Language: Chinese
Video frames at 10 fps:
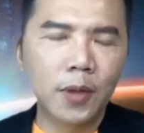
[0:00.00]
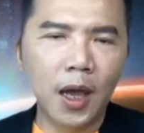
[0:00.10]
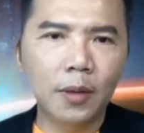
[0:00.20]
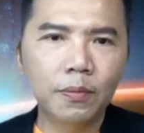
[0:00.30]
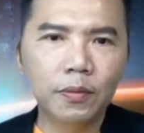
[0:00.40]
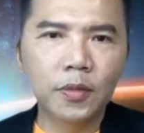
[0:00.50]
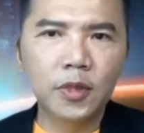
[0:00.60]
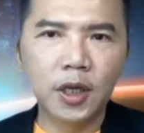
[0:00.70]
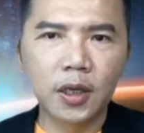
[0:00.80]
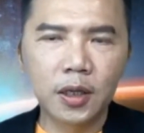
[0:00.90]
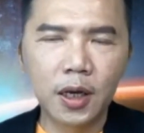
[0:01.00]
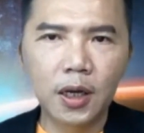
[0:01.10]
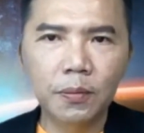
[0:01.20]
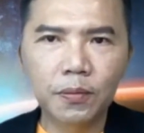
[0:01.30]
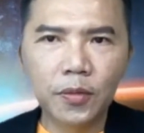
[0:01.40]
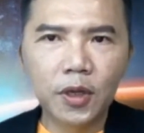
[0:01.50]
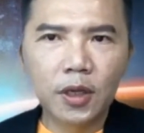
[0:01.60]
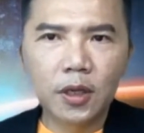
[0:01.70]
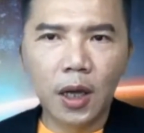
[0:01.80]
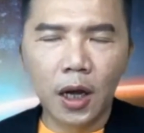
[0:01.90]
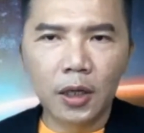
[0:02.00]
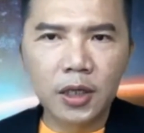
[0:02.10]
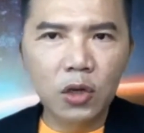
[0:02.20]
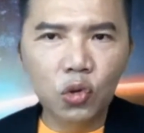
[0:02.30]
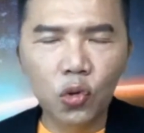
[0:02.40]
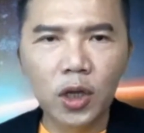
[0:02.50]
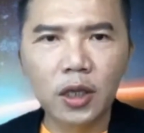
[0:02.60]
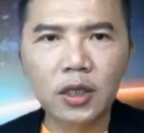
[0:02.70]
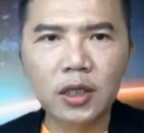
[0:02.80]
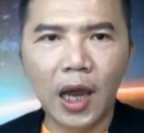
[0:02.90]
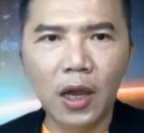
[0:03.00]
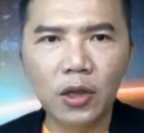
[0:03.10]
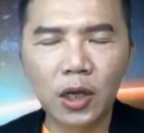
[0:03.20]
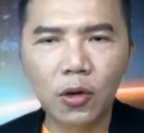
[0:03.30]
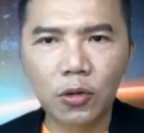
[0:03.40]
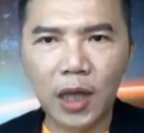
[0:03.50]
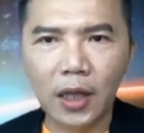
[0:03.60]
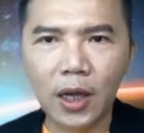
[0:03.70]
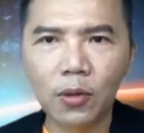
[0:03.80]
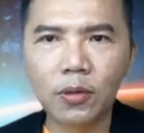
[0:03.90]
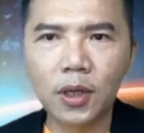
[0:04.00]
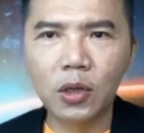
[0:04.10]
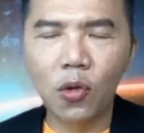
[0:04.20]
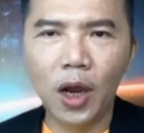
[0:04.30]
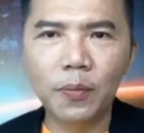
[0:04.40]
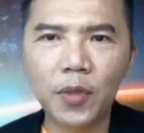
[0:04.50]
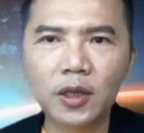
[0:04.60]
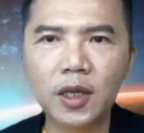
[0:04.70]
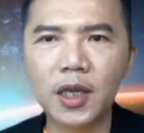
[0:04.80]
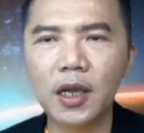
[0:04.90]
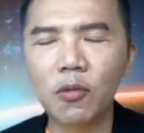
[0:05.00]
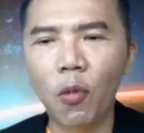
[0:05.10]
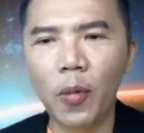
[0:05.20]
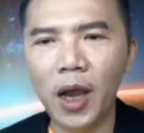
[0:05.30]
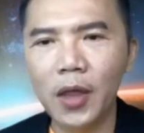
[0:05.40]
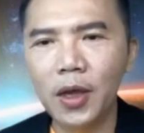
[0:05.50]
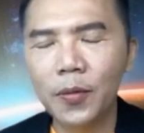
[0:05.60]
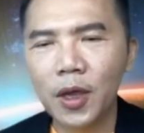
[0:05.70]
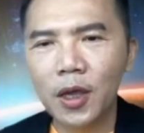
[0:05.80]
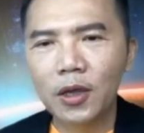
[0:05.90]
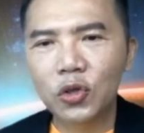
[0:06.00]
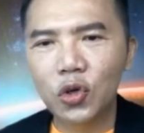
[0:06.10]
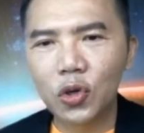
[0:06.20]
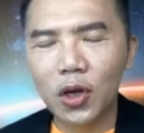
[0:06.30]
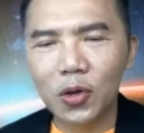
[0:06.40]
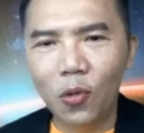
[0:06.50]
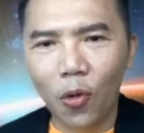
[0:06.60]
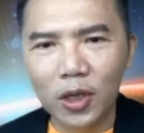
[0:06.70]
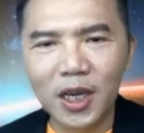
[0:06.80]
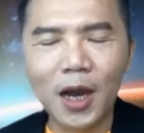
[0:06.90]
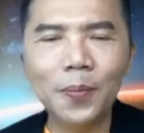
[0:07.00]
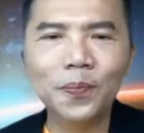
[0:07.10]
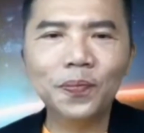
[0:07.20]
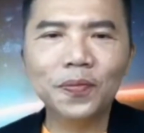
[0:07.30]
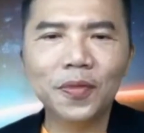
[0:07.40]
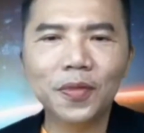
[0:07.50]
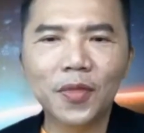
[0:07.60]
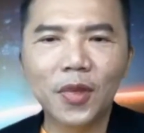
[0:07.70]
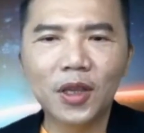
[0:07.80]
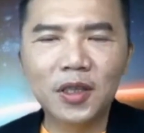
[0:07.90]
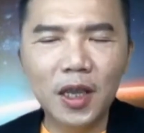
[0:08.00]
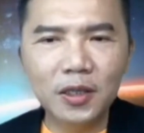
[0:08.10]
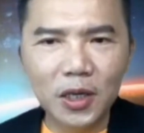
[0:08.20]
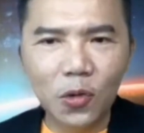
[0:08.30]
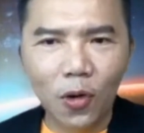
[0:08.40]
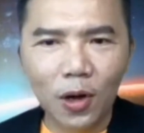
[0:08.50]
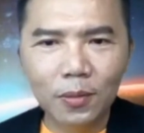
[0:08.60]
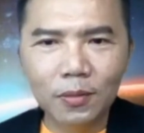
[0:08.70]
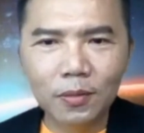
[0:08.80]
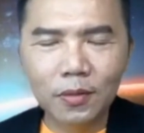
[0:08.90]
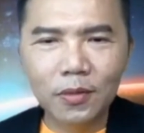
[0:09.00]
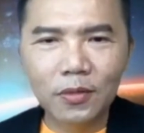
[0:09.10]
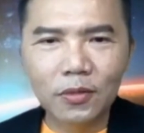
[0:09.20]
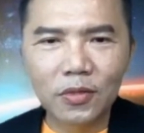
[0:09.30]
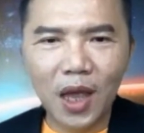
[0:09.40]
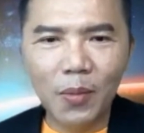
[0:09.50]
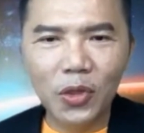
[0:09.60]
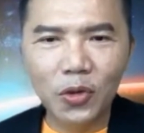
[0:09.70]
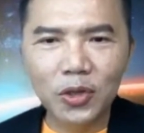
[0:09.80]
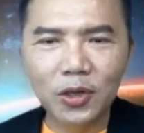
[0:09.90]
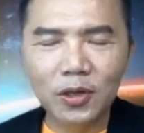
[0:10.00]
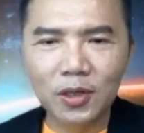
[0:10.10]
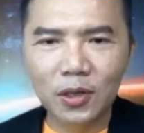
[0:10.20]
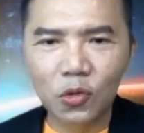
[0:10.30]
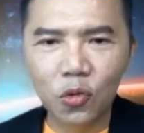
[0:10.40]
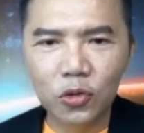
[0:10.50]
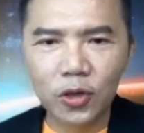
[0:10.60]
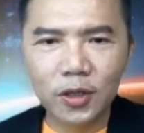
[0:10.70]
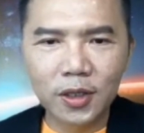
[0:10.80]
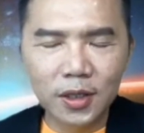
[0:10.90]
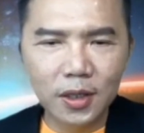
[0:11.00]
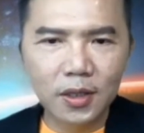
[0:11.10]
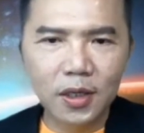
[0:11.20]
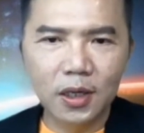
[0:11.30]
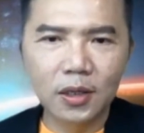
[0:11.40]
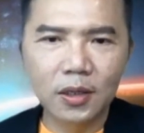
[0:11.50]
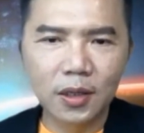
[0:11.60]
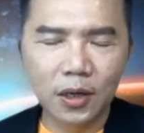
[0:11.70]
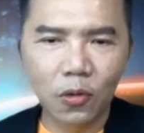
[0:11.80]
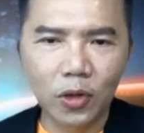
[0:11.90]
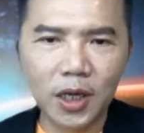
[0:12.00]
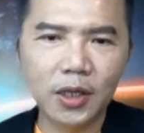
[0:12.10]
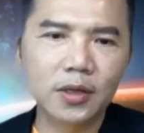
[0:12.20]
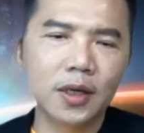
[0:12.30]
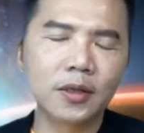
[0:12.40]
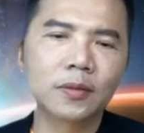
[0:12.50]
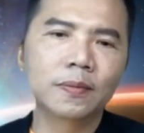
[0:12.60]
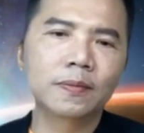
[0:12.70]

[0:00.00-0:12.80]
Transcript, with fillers: 那整个呃进度呢才能够达到更快。现在我们看的许多的国家，先进国。他们都是只顾着自己的国家的人，